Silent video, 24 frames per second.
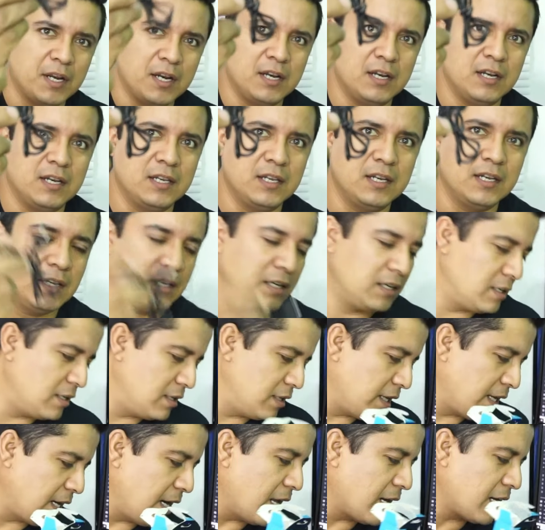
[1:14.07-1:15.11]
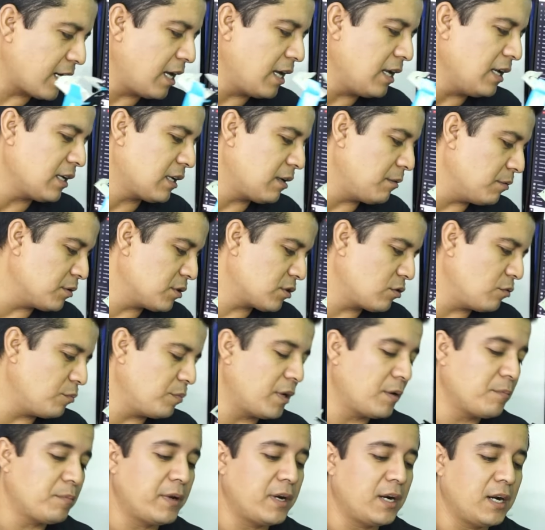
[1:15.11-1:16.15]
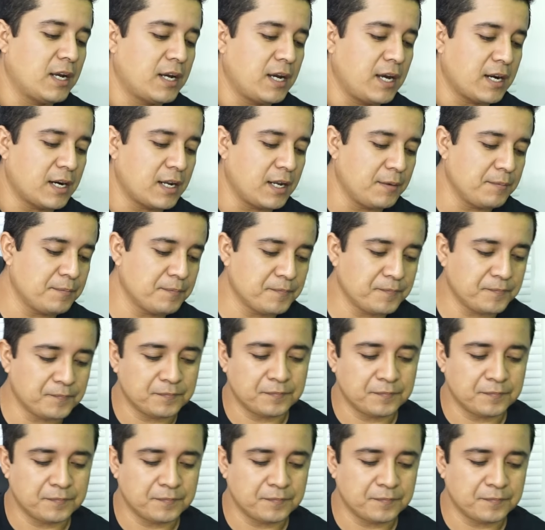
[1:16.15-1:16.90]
de carga, que vamos a ocupar para la carga.